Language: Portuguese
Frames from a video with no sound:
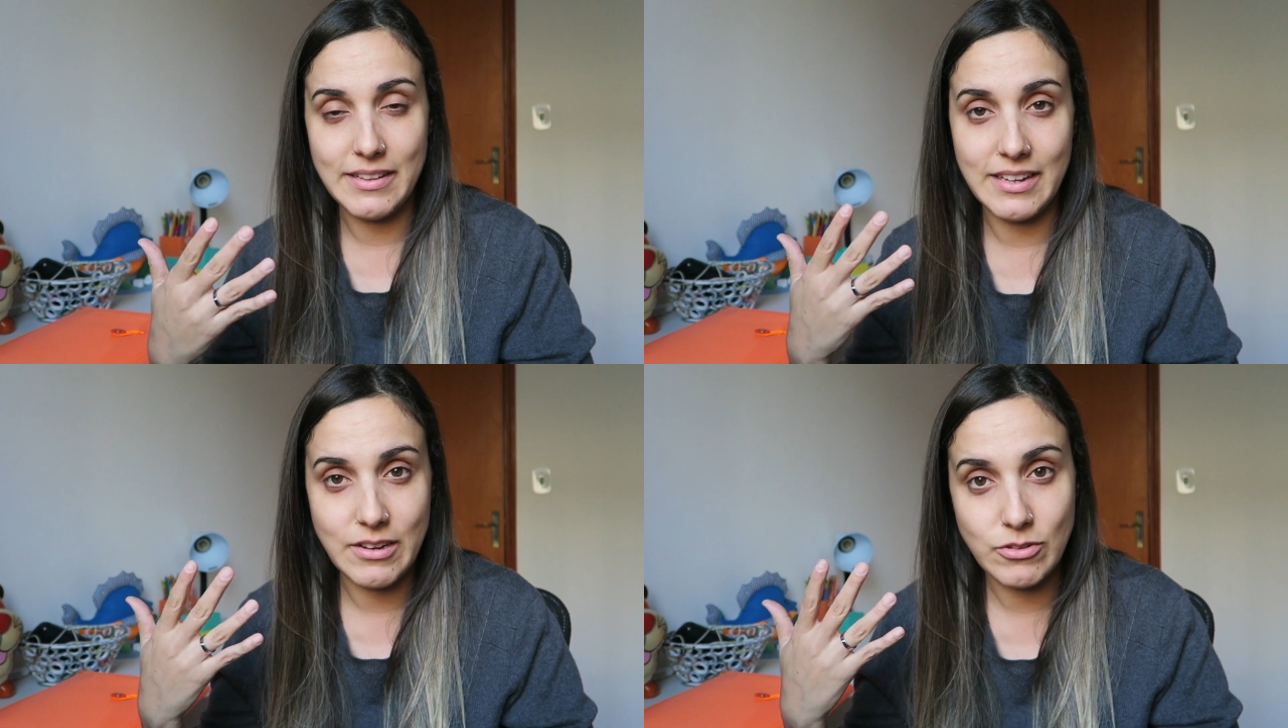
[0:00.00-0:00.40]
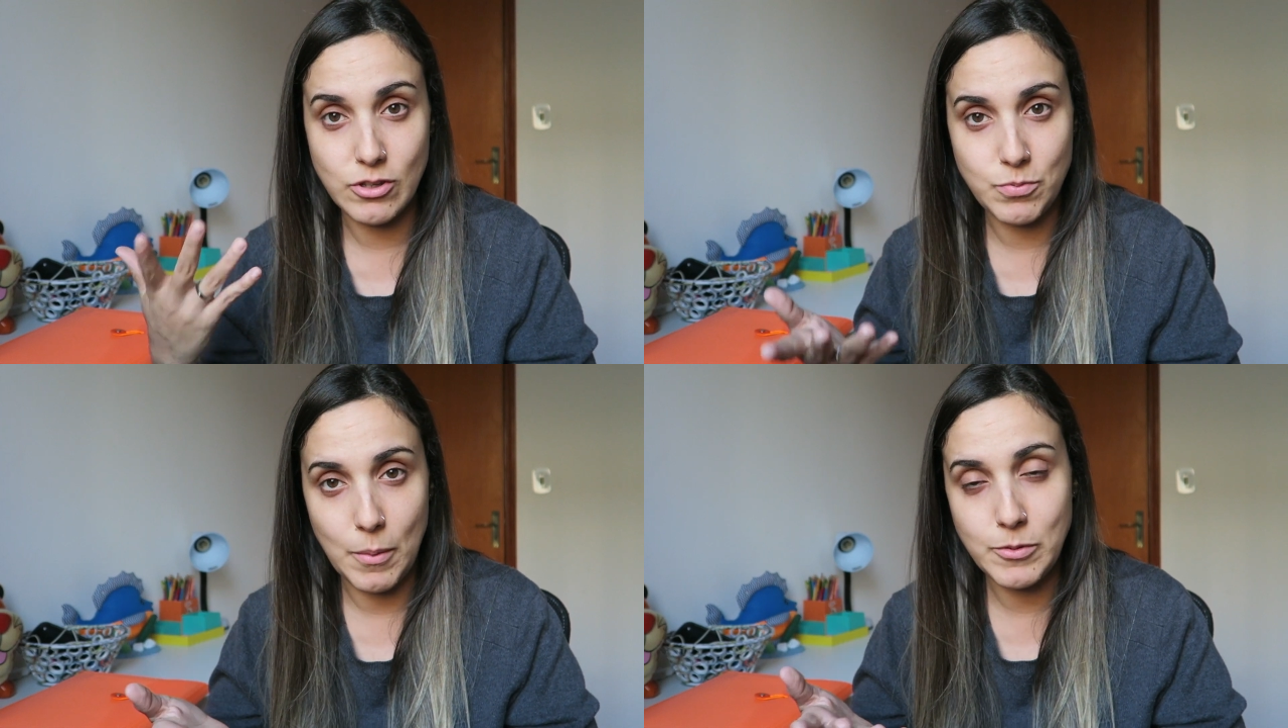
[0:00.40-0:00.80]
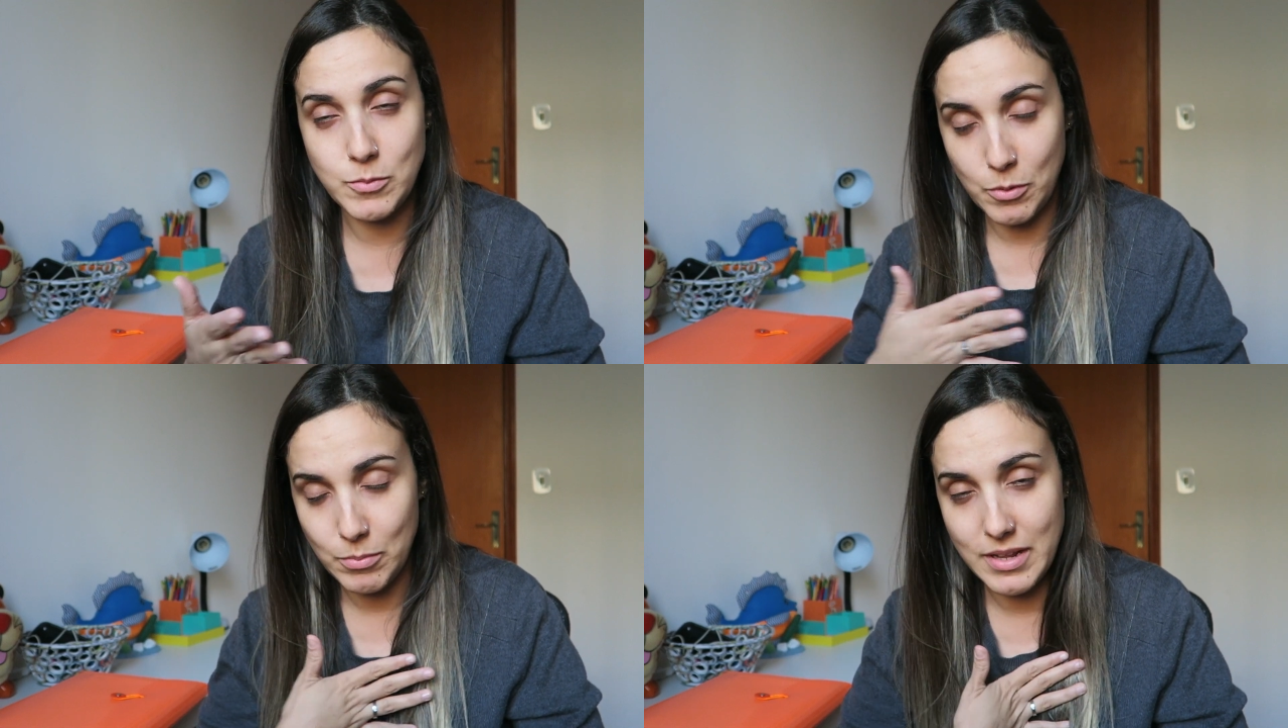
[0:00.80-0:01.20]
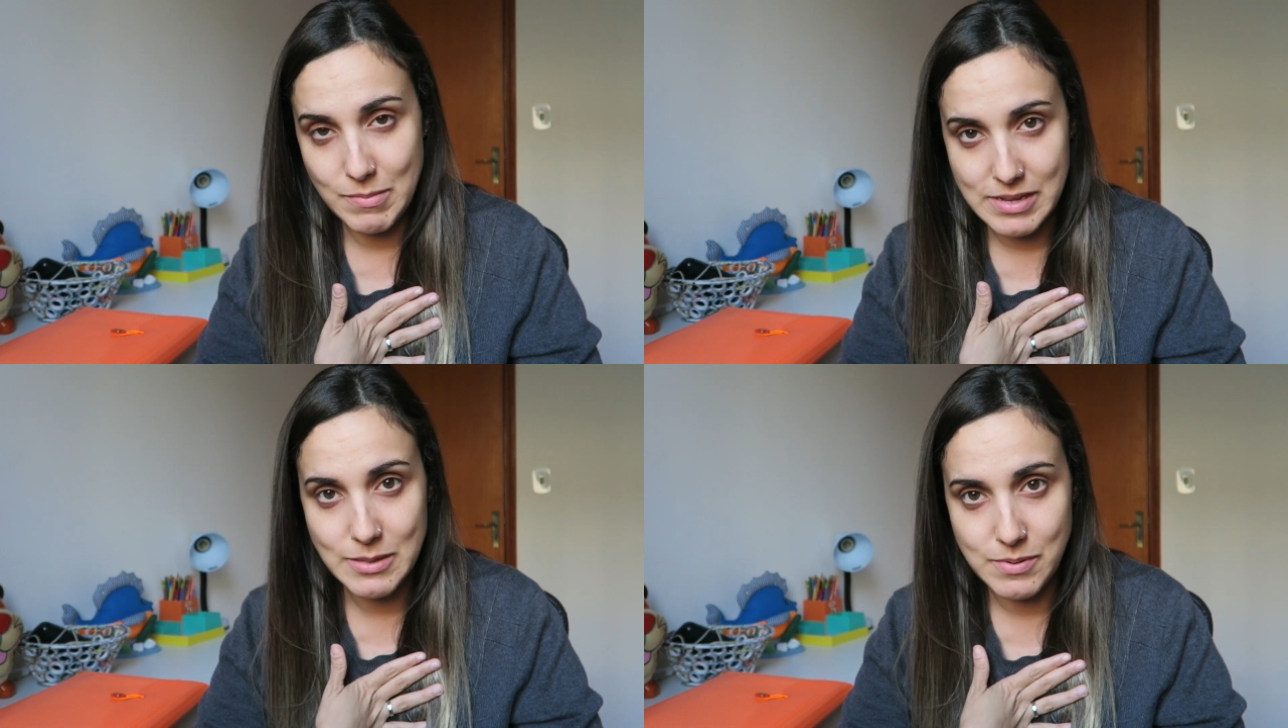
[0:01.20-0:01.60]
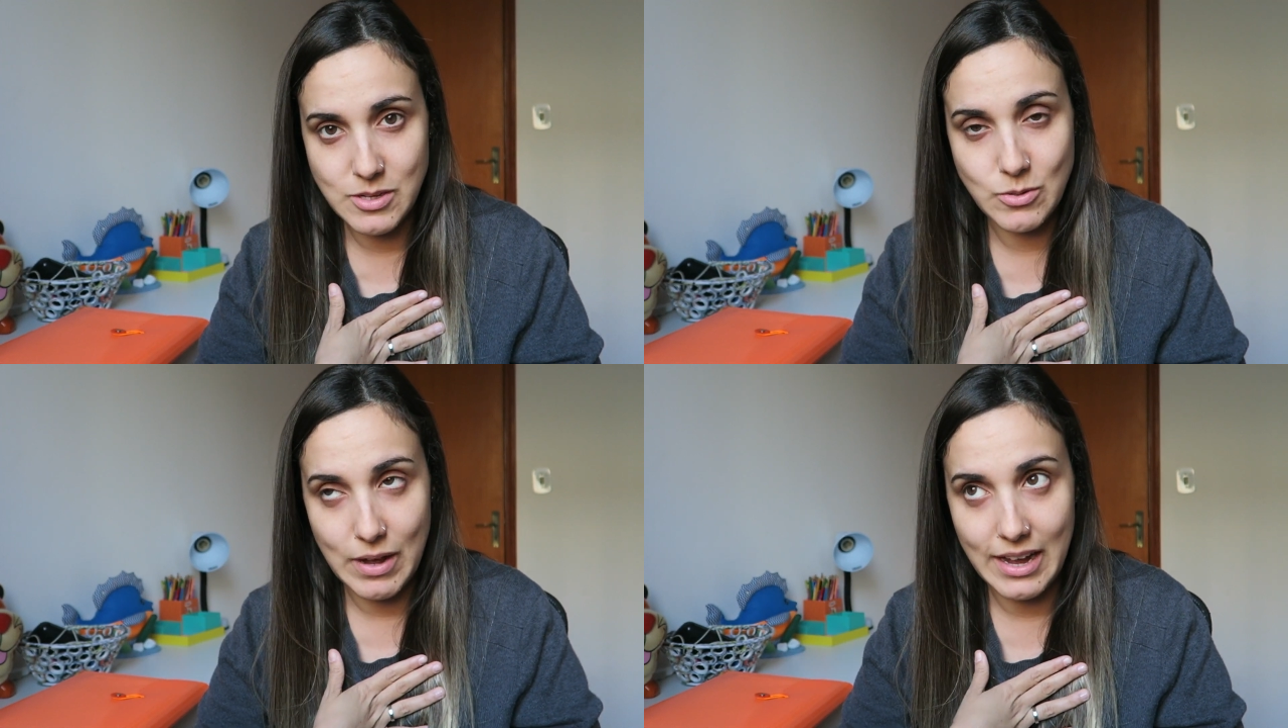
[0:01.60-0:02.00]
entender os seus próprios problemas
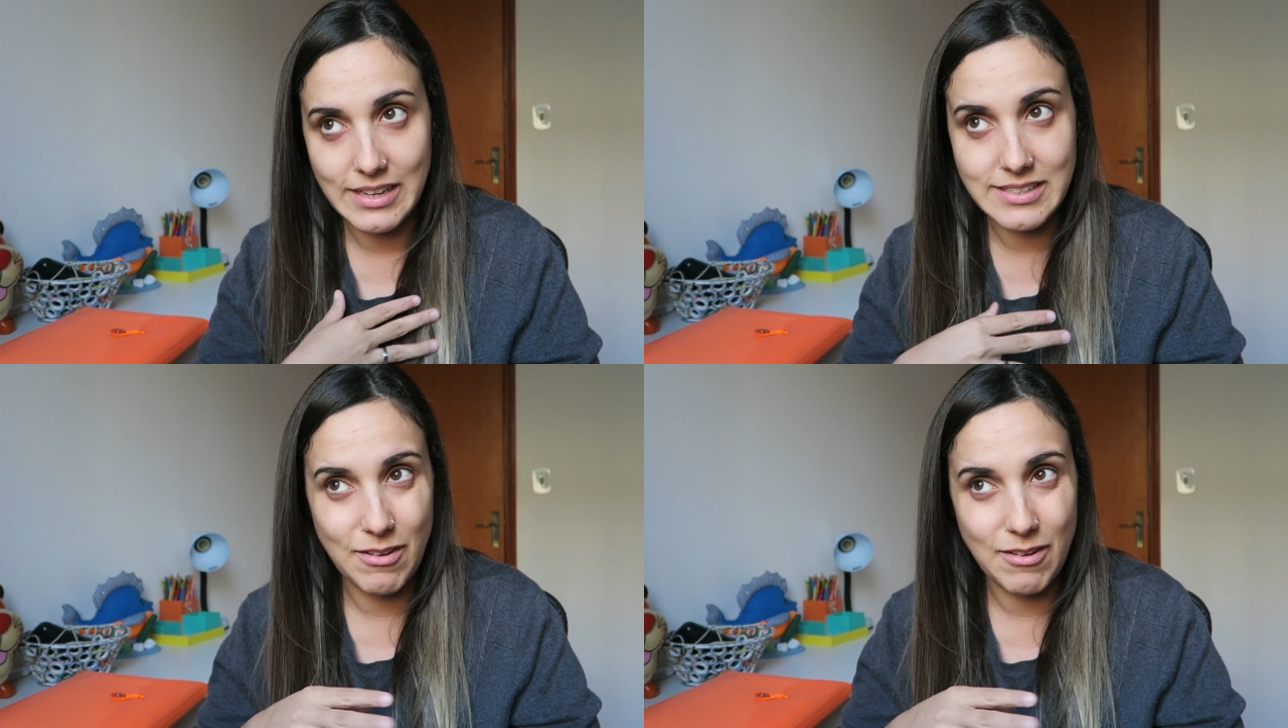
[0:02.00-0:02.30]
pessoais